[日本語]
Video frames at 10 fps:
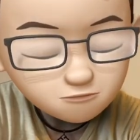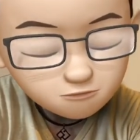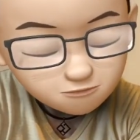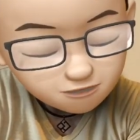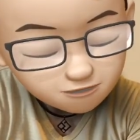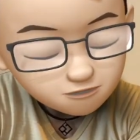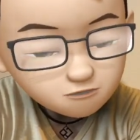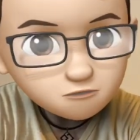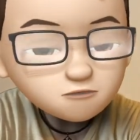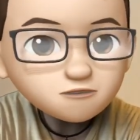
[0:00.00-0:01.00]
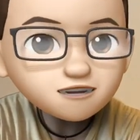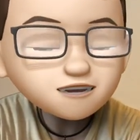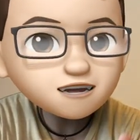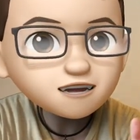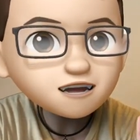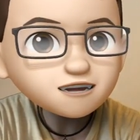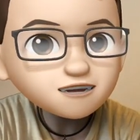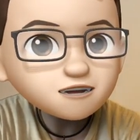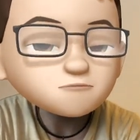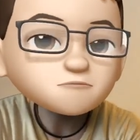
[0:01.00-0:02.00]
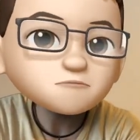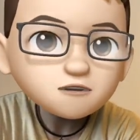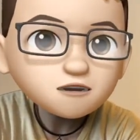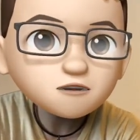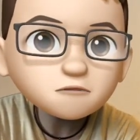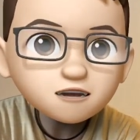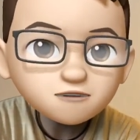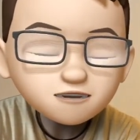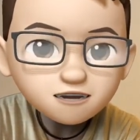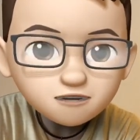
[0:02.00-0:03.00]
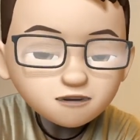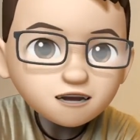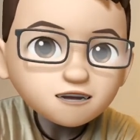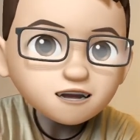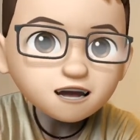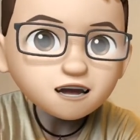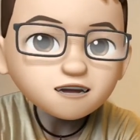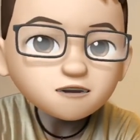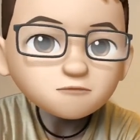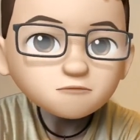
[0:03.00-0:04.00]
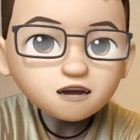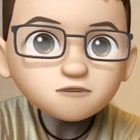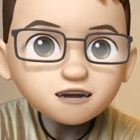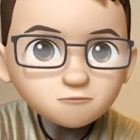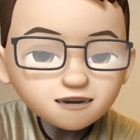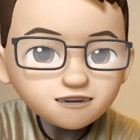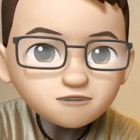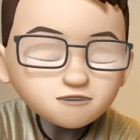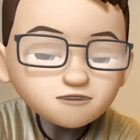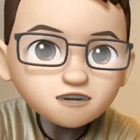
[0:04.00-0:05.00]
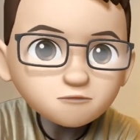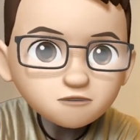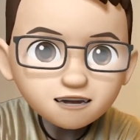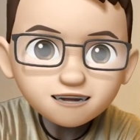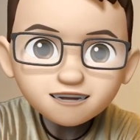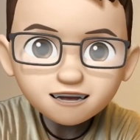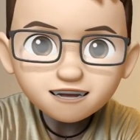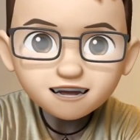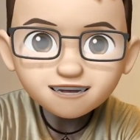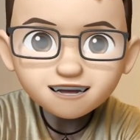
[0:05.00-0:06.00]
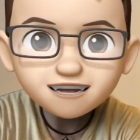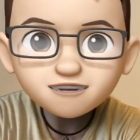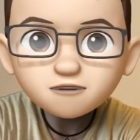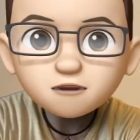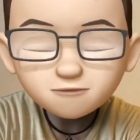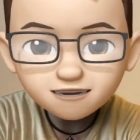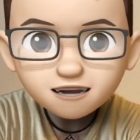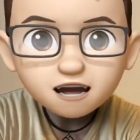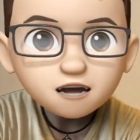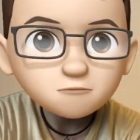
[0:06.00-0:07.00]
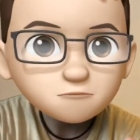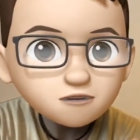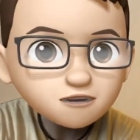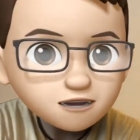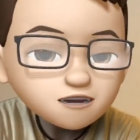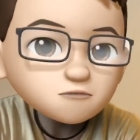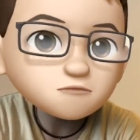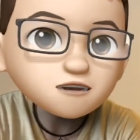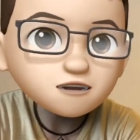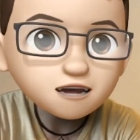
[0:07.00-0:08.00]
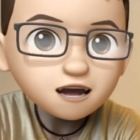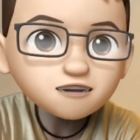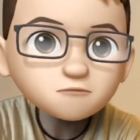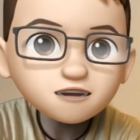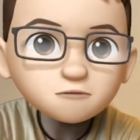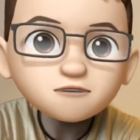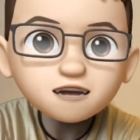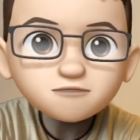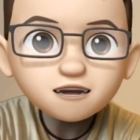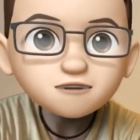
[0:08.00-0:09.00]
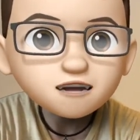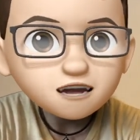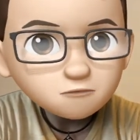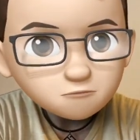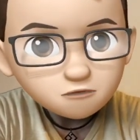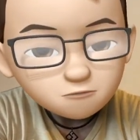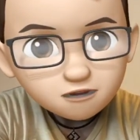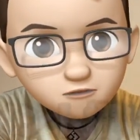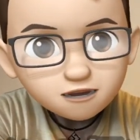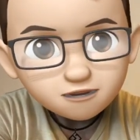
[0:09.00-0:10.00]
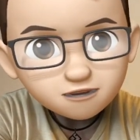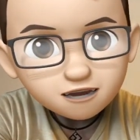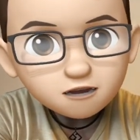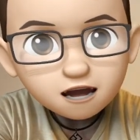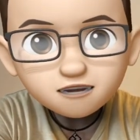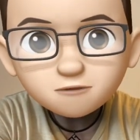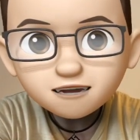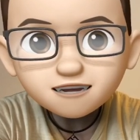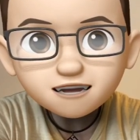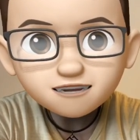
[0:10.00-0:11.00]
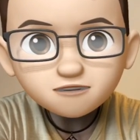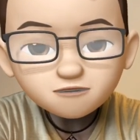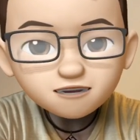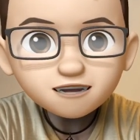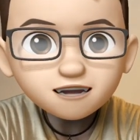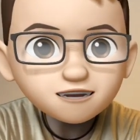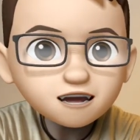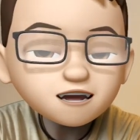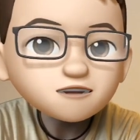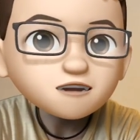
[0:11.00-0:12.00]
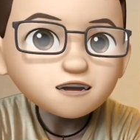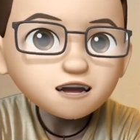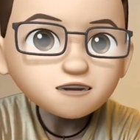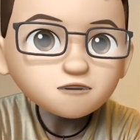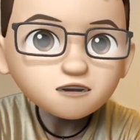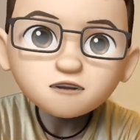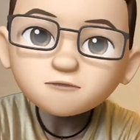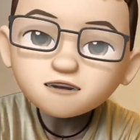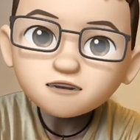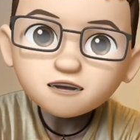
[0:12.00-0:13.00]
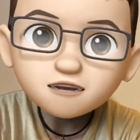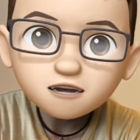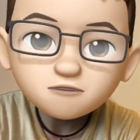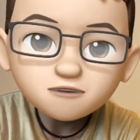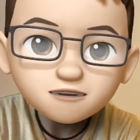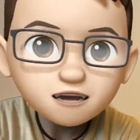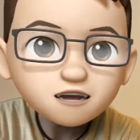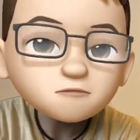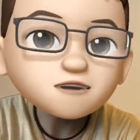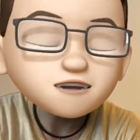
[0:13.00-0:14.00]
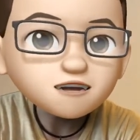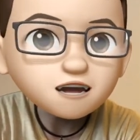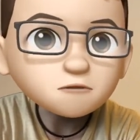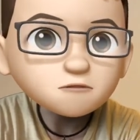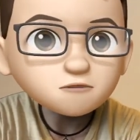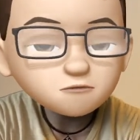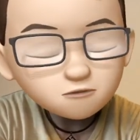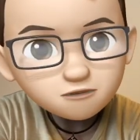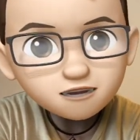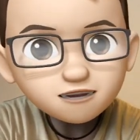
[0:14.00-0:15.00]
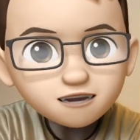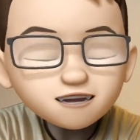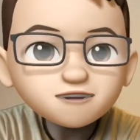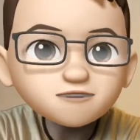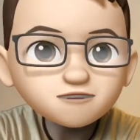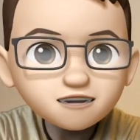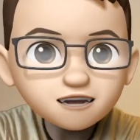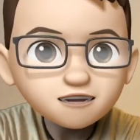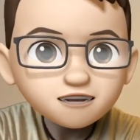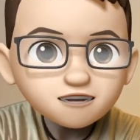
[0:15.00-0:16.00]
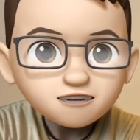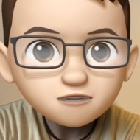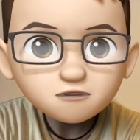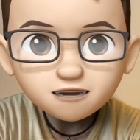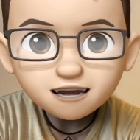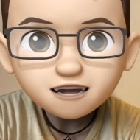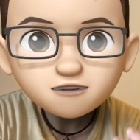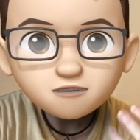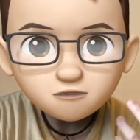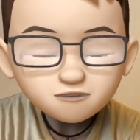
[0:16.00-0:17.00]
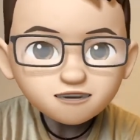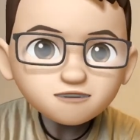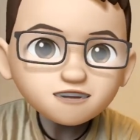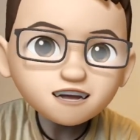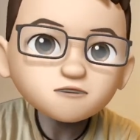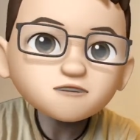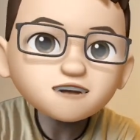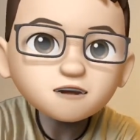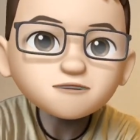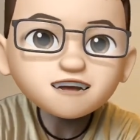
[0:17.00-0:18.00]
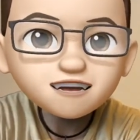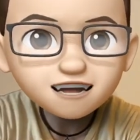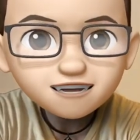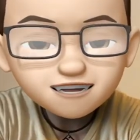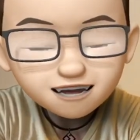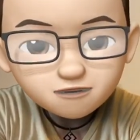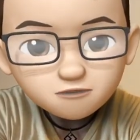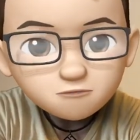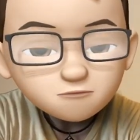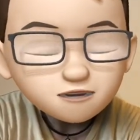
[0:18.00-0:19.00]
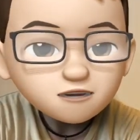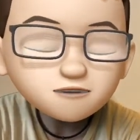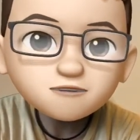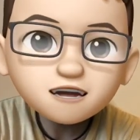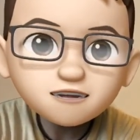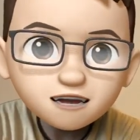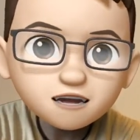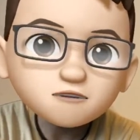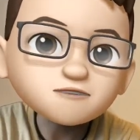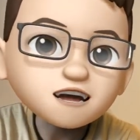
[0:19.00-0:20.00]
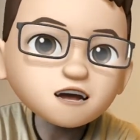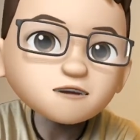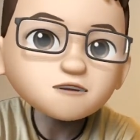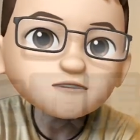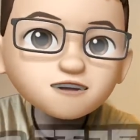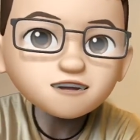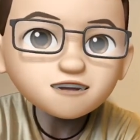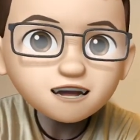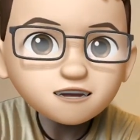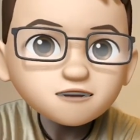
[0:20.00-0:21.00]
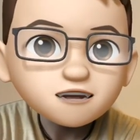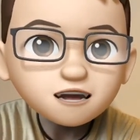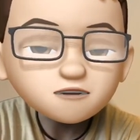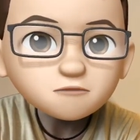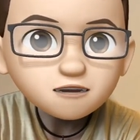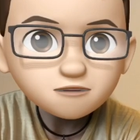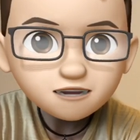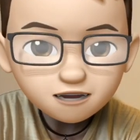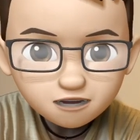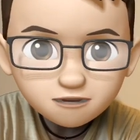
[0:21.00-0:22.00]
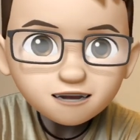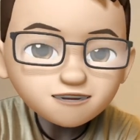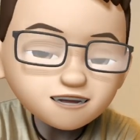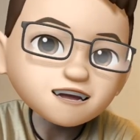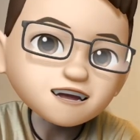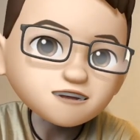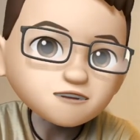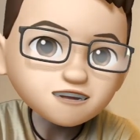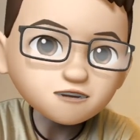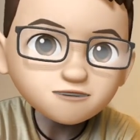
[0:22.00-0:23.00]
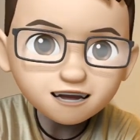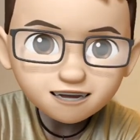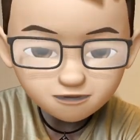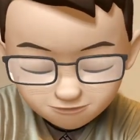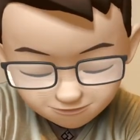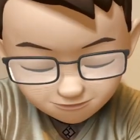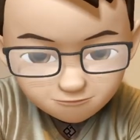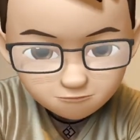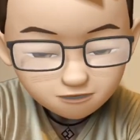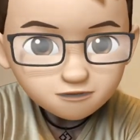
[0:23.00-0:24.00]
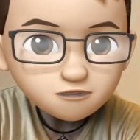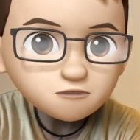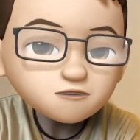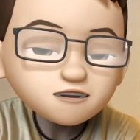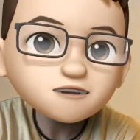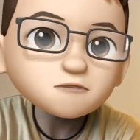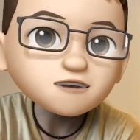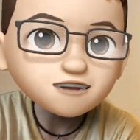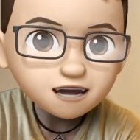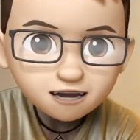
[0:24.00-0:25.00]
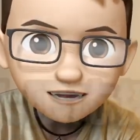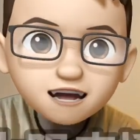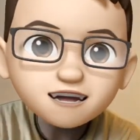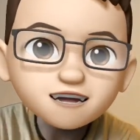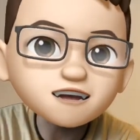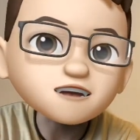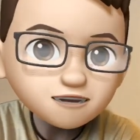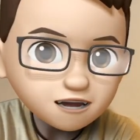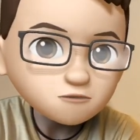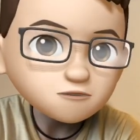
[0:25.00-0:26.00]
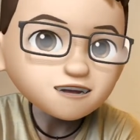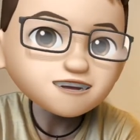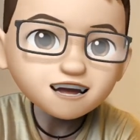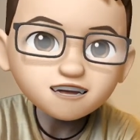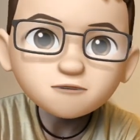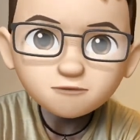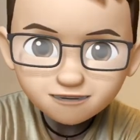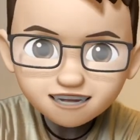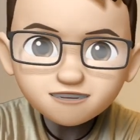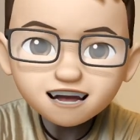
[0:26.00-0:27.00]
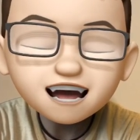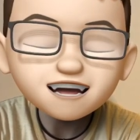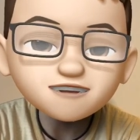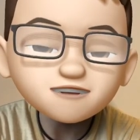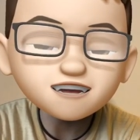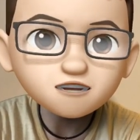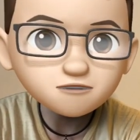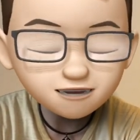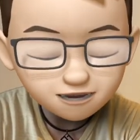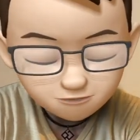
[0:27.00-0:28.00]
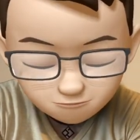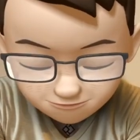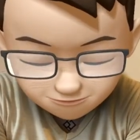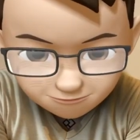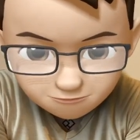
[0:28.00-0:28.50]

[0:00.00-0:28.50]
のチャンネルを登録していただいて、興味がある方は、顔だけバーチャル YouTuber をやっていただけたらと思います。もしねその時ね始めた場合はコメント欄に「始めました」っていうのをいただけたら、例えば Twitter とか何でもいいんで僕フォローさせていただくんで、ちょっとね偉そうなこと言ってるように聞こえるかもしれないですけど、それぐらいね仲間が欲しいんで、興味がある方は是非よろしくお願いします。その時は最大限で応援したいと思いますので、よろしくお願いします。